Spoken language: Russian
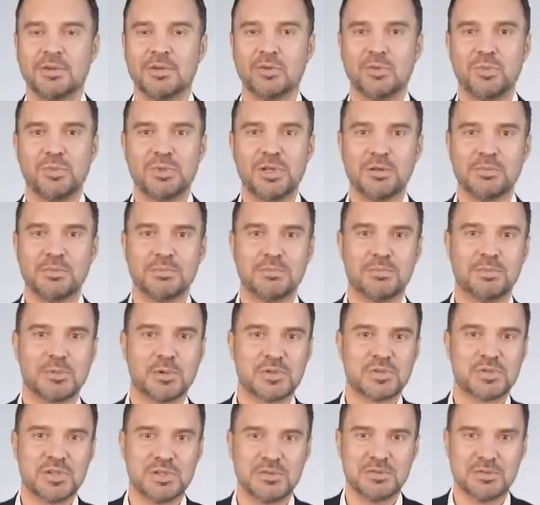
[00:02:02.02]
ну, у меня
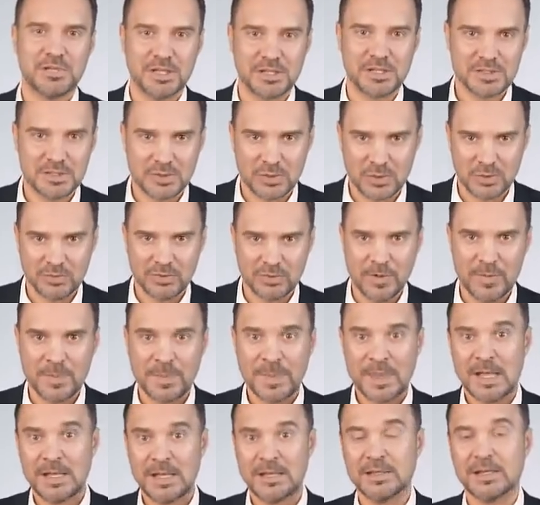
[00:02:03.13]
просто нет слов.
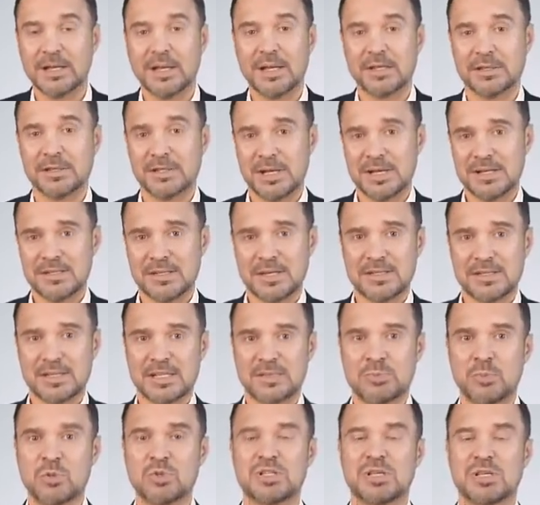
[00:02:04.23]
На контрасте со
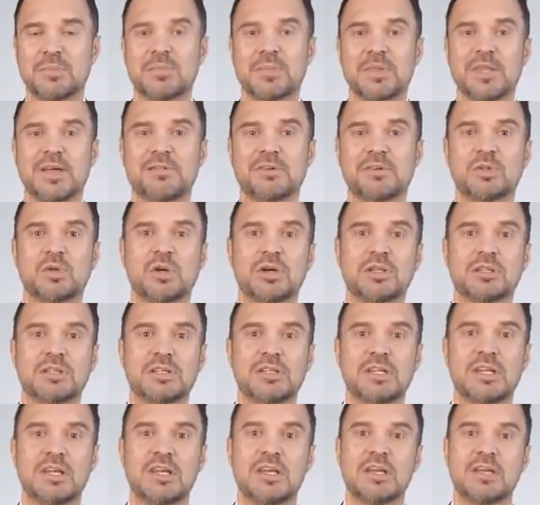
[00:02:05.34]
спуском на воду
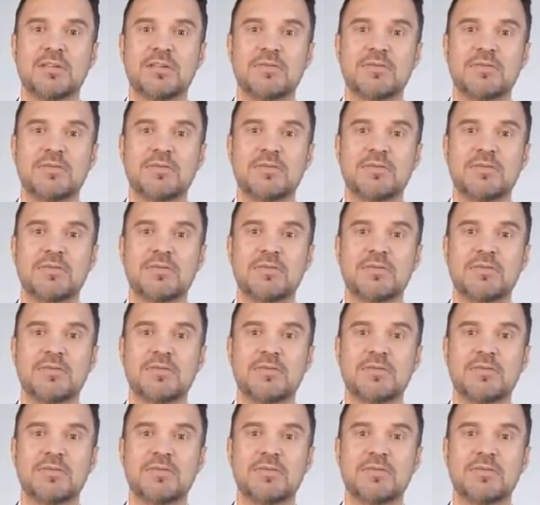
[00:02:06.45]
Андрея